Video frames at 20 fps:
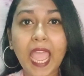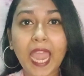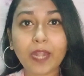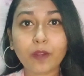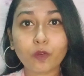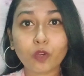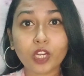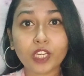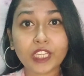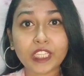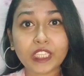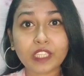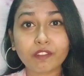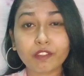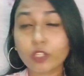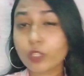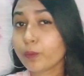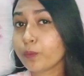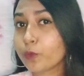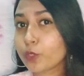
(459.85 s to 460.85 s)
அண்ட் உங்களுக்கு இந்த
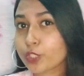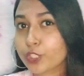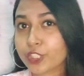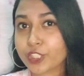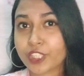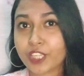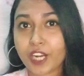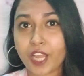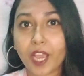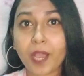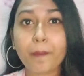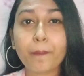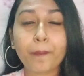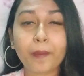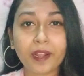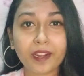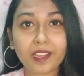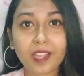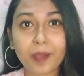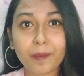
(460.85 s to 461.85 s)
வீடியோ பிடிச்சிருந்தேன்னா
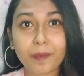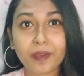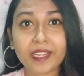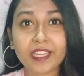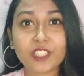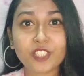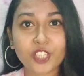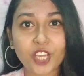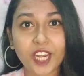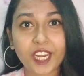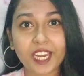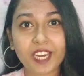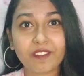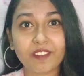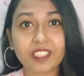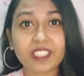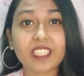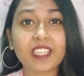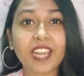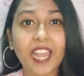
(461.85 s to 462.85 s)
மறக்காமல் என் சேனலை
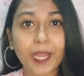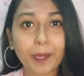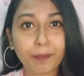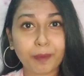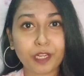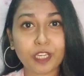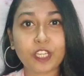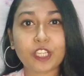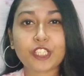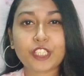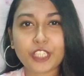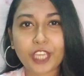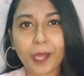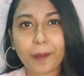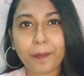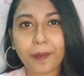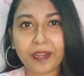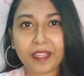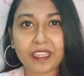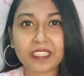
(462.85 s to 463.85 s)
வந்து லைக் பண்ணுங்கள்
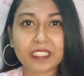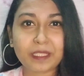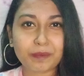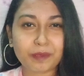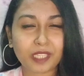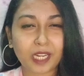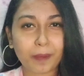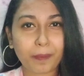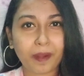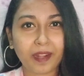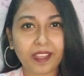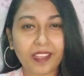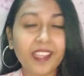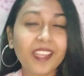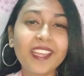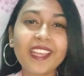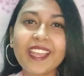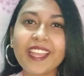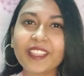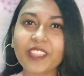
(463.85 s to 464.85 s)
ஷேர் பண்ணுங்கள் சப்ஸ்கிரைப்
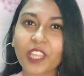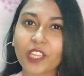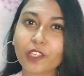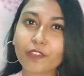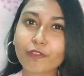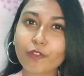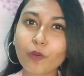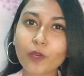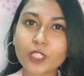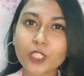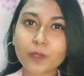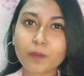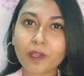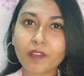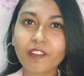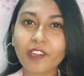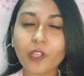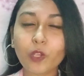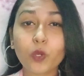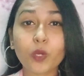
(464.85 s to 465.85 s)
பண்ணுங்கள் தேங்க்யூ ஃபார் வாட்சிங்
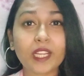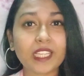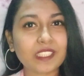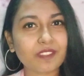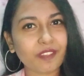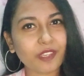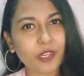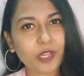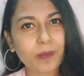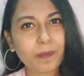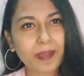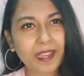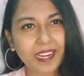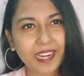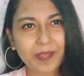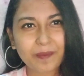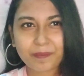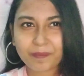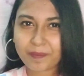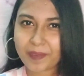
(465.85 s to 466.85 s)
மை வீடியோ நெக்ஸ்ட் வீடியோவில்
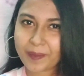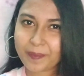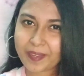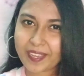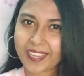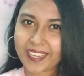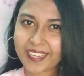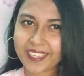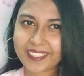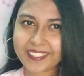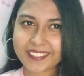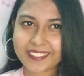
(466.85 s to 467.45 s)
பார்க்கலாம் பை பாய்